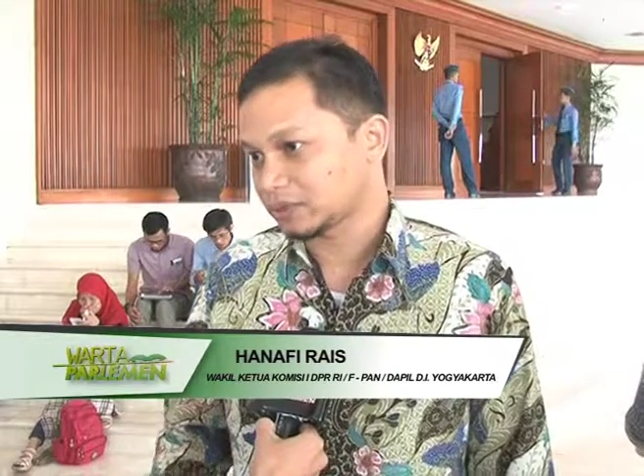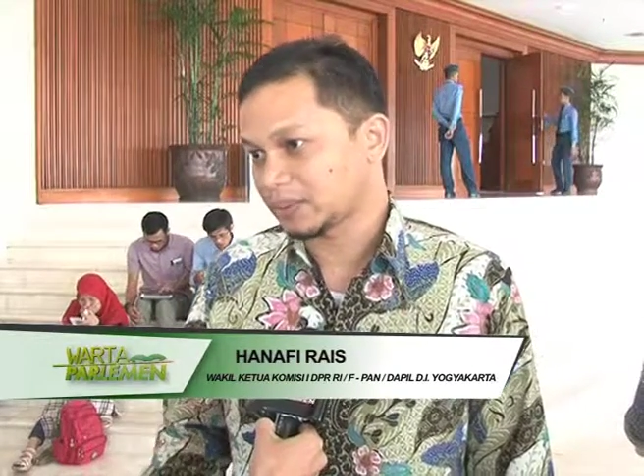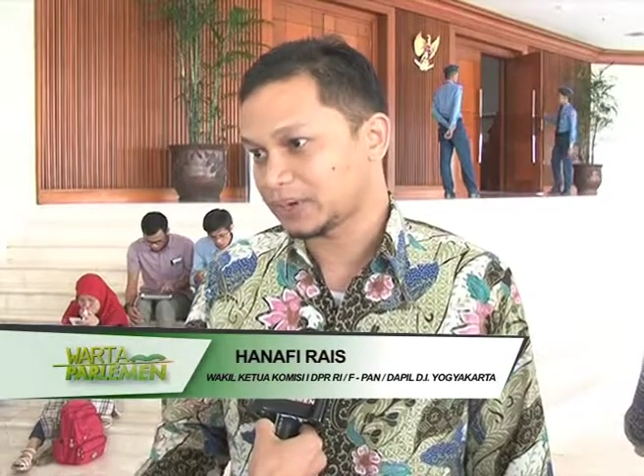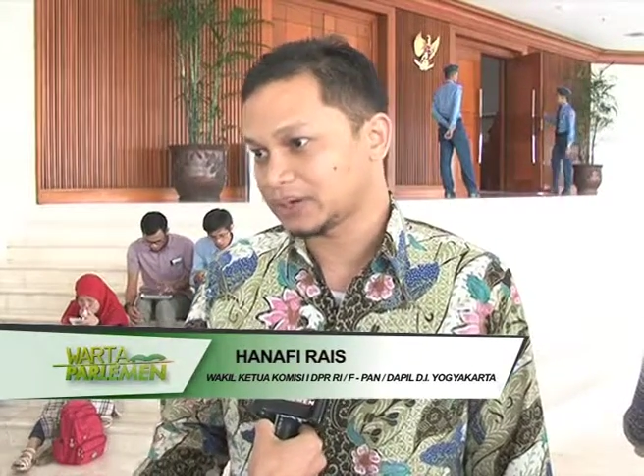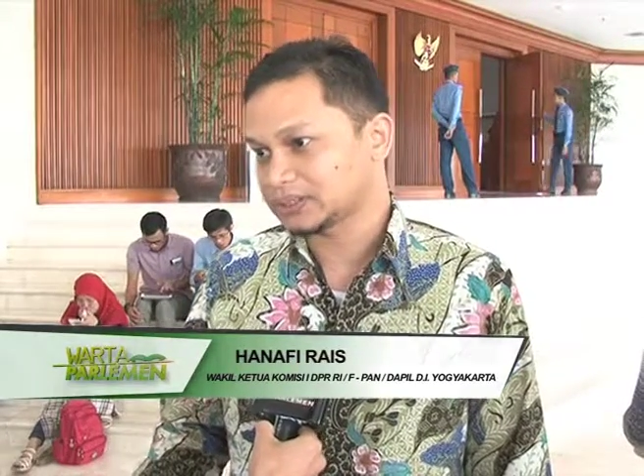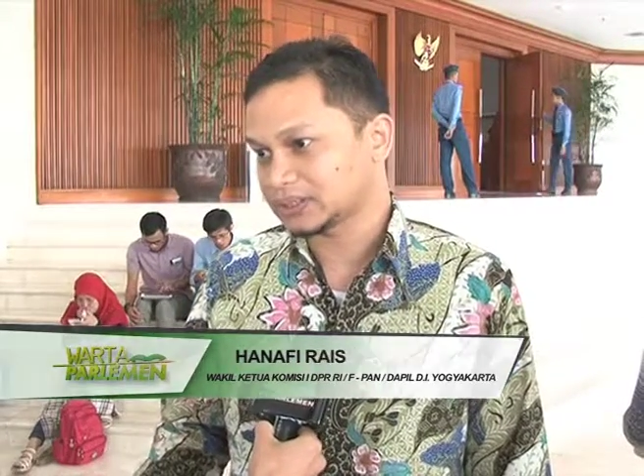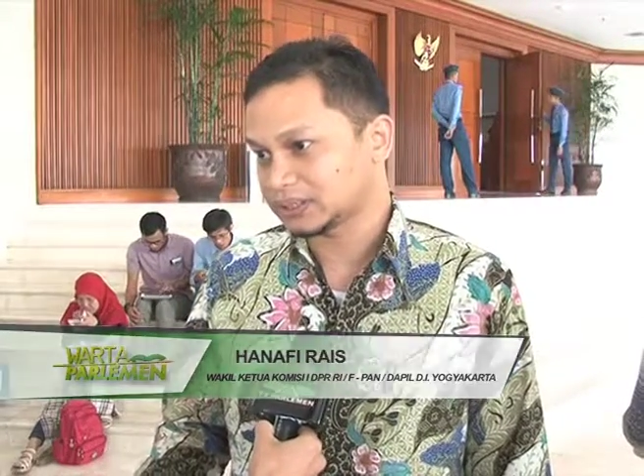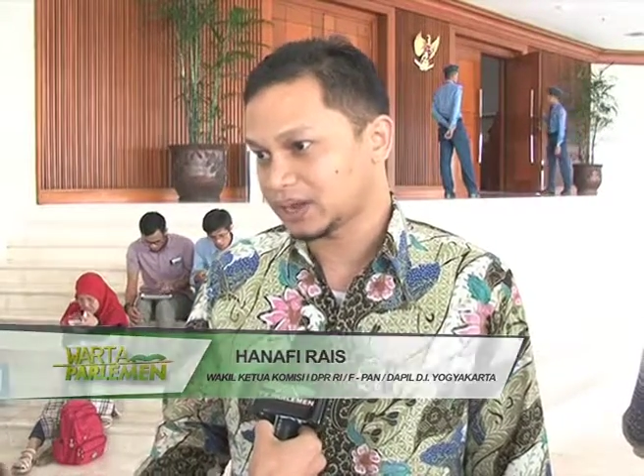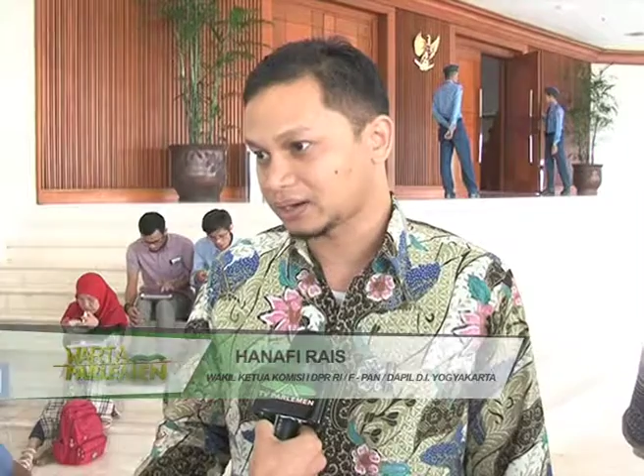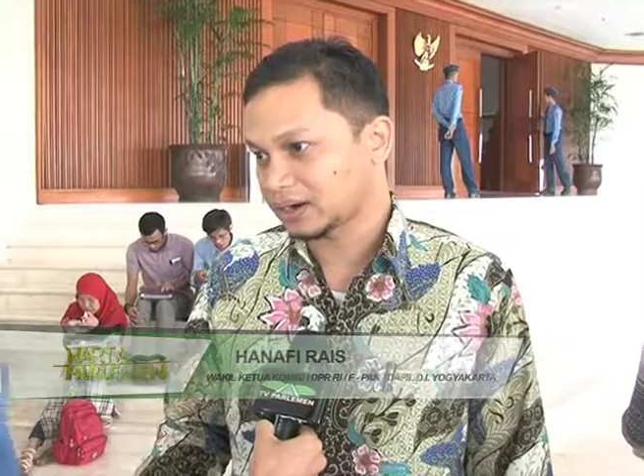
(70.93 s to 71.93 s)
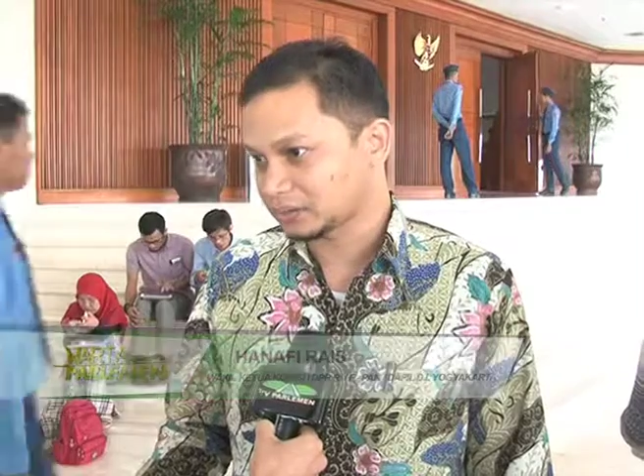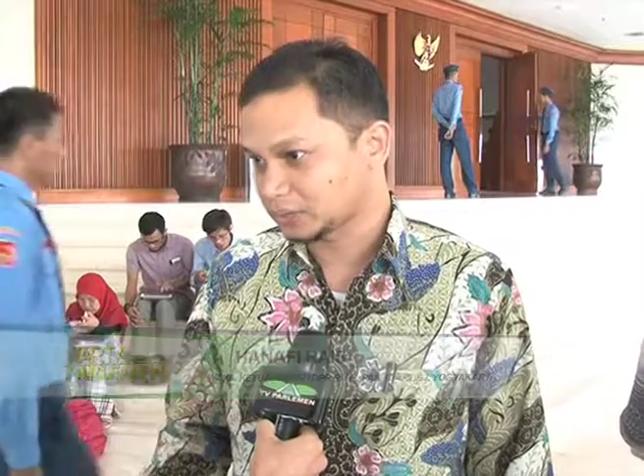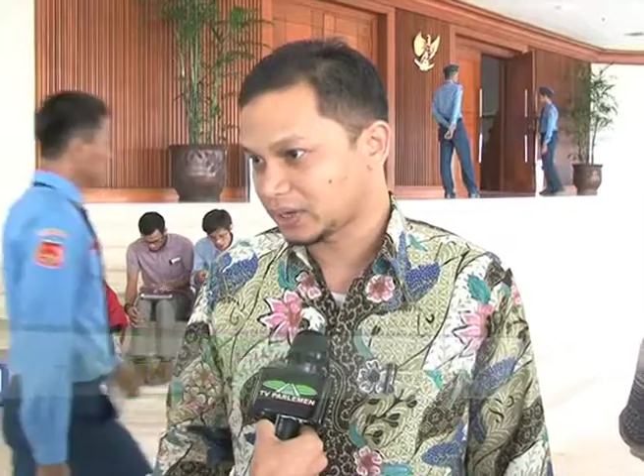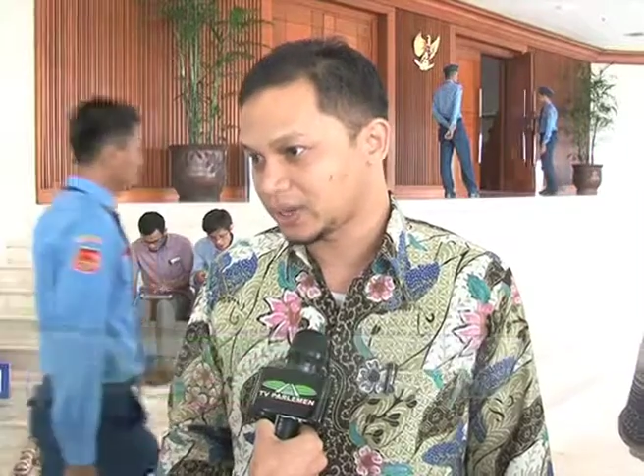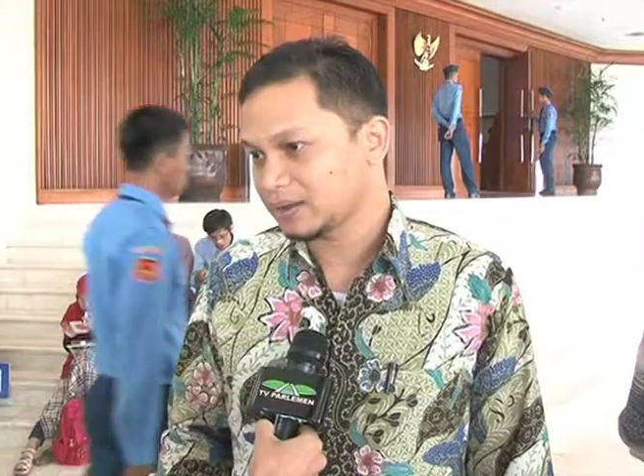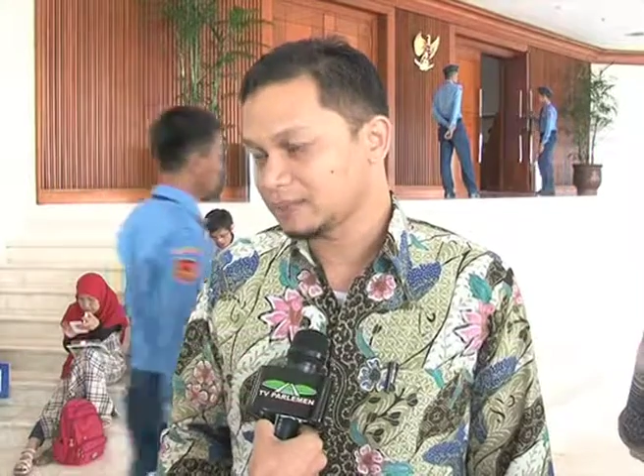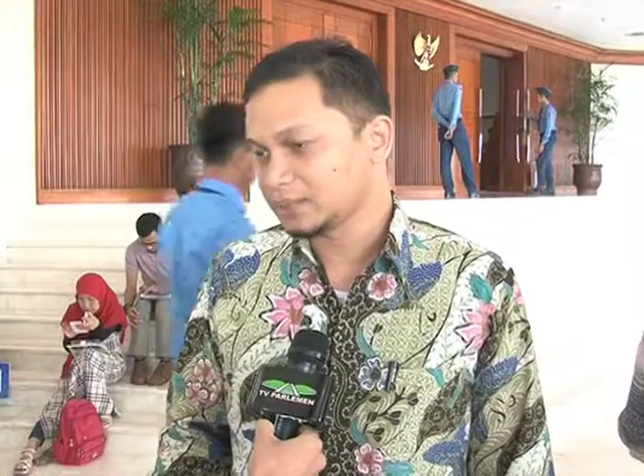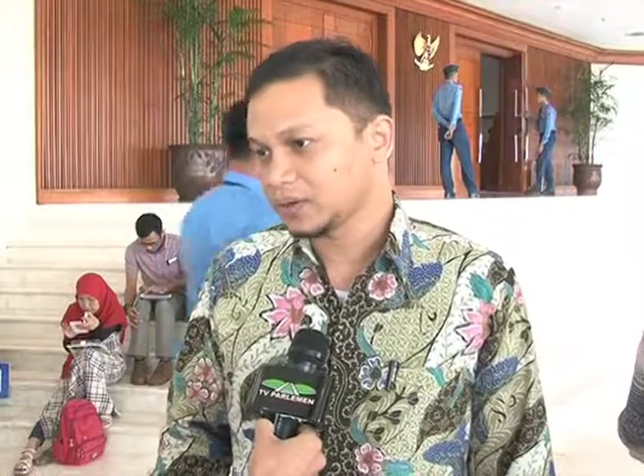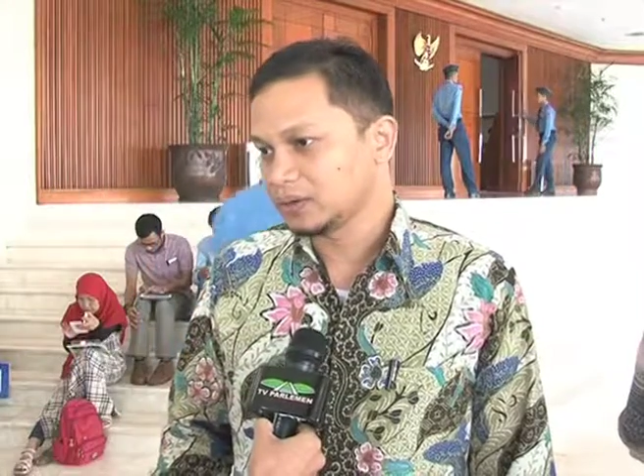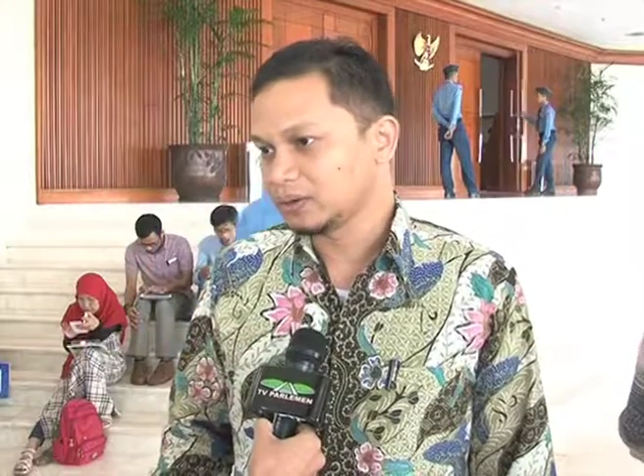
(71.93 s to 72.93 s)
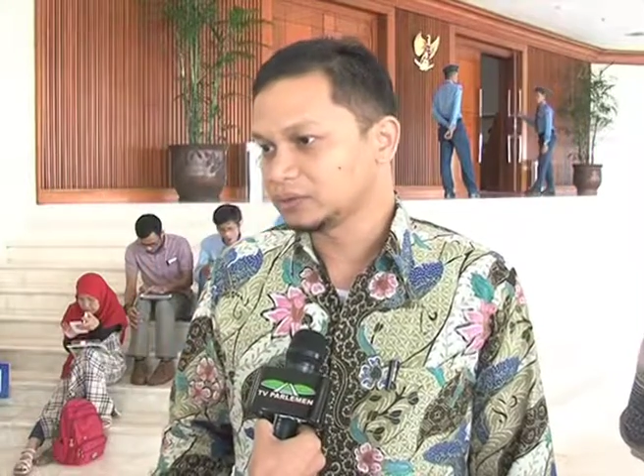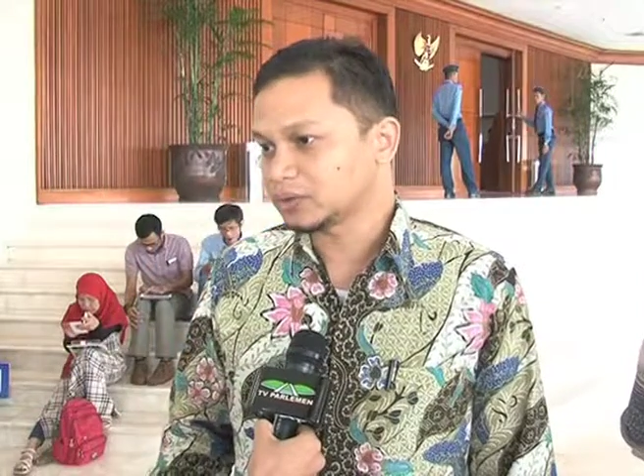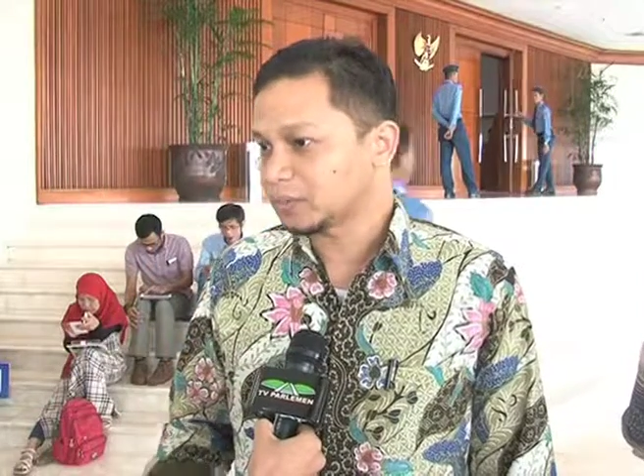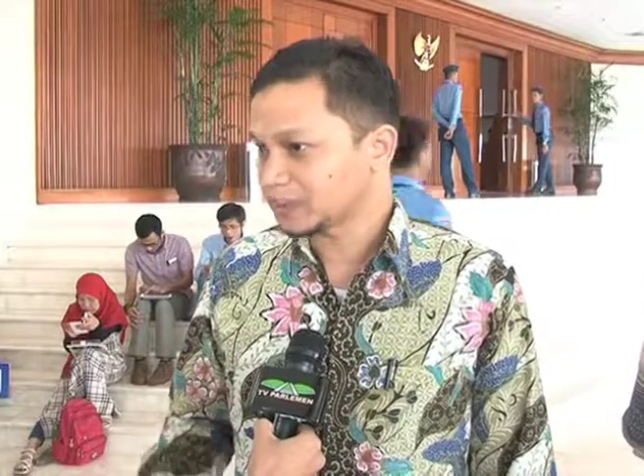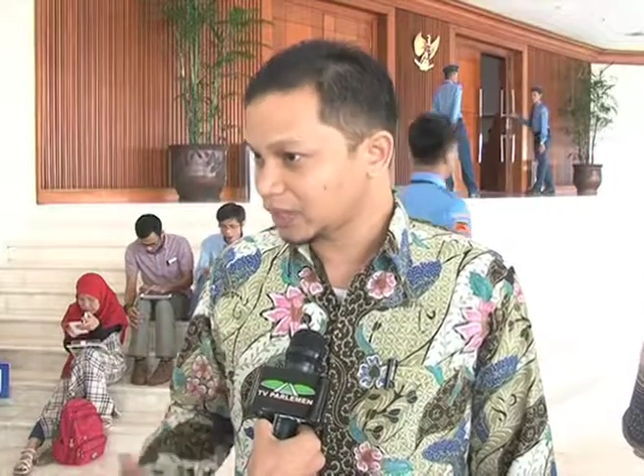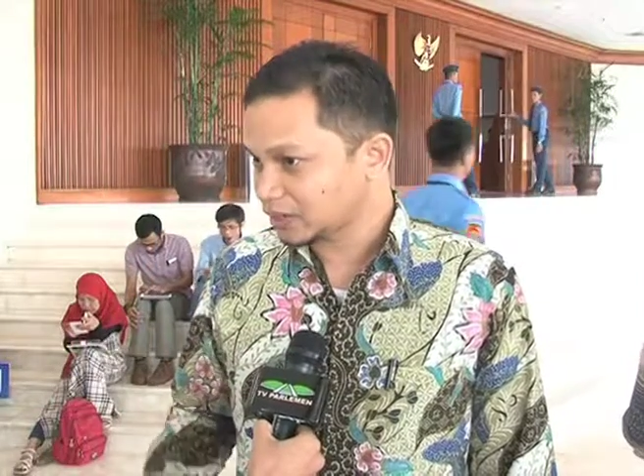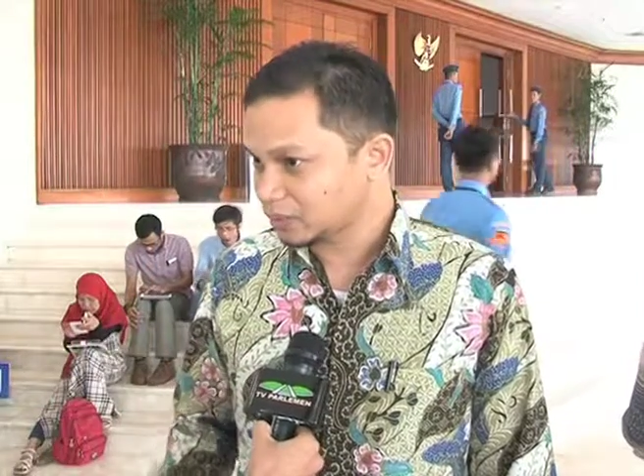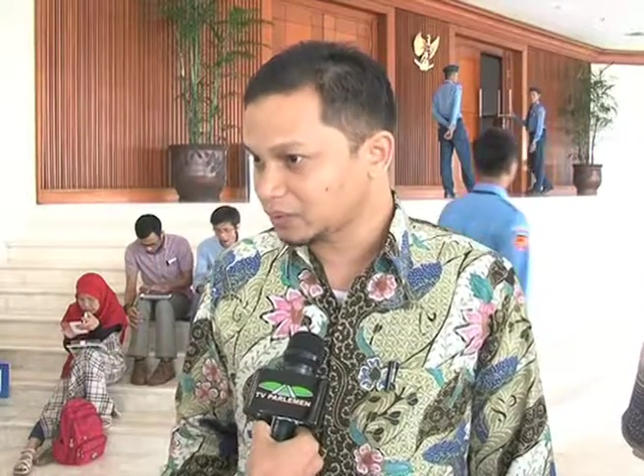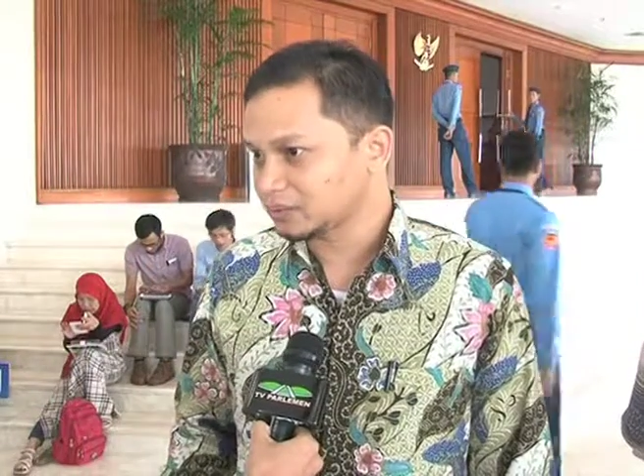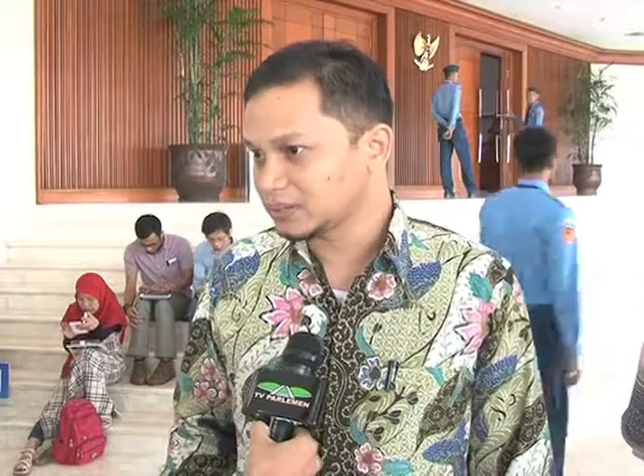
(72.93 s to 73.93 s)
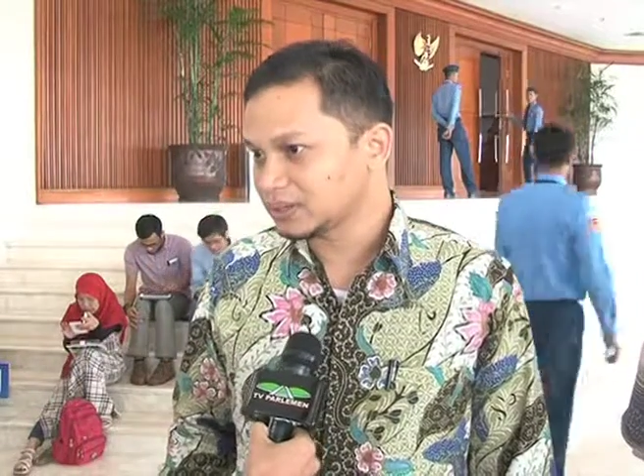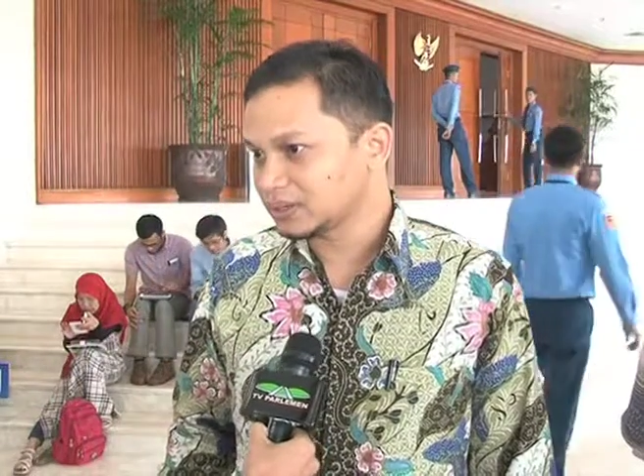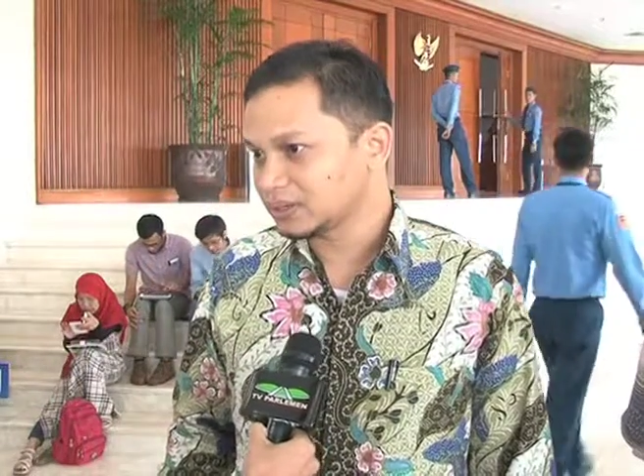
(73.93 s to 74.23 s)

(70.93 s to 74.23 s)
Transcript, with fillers: terutama di sekitar Natuna, untuk kepentingan ekonomi.